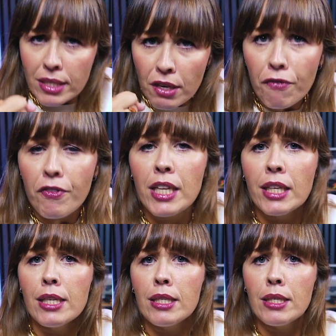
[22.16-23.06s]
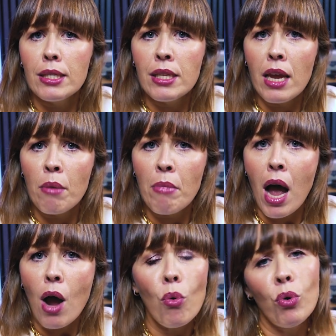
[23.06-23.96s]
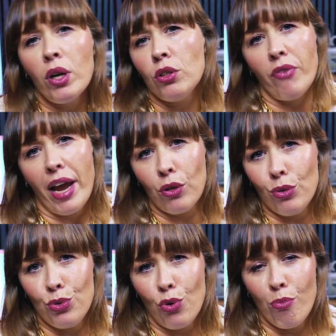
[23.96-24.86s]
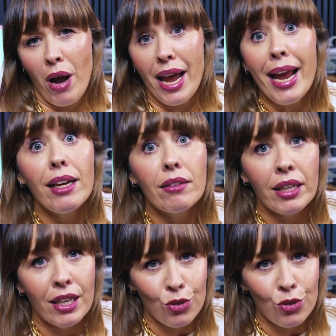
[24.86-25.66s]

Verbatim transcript: si fida del sistema, uno nato vecchio insomma, e che